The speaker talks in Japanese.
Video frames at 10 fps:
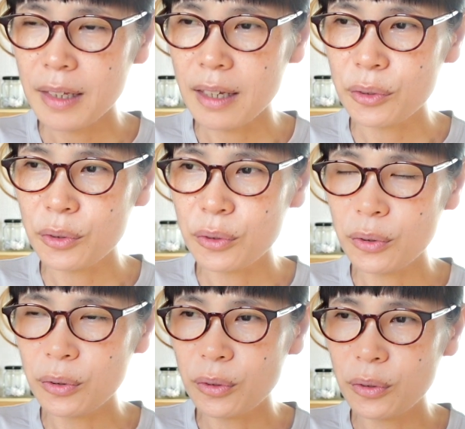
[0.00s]
あ
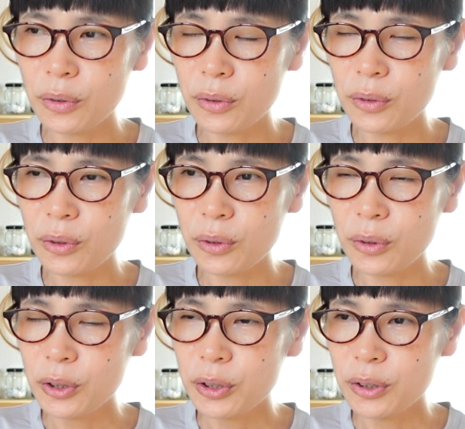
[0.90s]
の
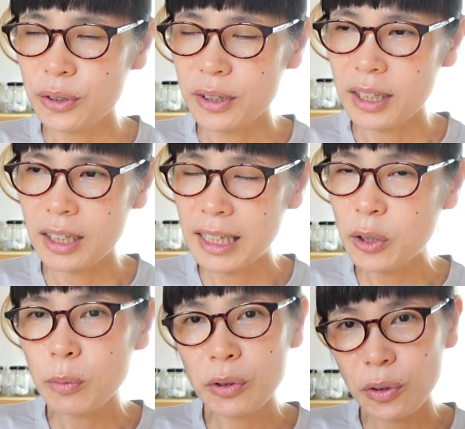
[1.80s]
こう
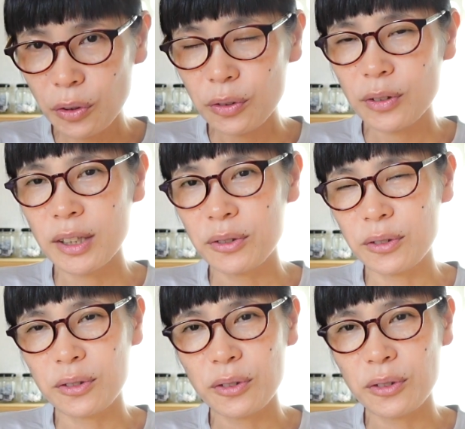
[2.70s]
色物のあの